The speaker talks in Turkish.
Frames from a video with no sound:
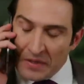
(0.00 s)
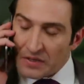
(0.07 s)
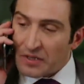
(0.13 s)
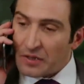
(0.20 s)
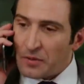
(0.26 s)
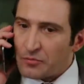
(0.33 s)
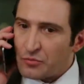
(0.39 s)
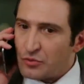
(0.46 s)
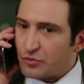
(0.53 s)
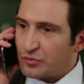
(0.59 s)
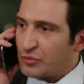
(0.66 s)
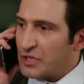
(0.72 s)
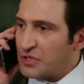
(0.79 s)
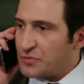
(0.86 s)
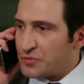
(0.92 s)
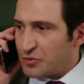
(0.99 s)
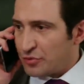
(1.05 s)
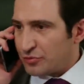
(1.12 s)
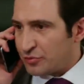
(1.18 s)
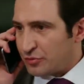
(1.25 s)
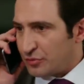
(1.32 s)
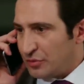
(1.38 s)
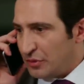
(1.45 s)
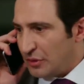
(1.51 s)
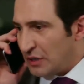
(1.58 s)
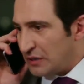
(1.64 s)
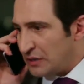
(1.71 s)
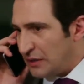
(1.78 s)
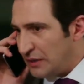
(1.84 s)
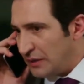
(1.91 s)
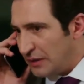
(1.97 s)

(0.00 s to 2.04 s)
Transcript: Tamam Gülsüm geçmiş olsun. Hadi.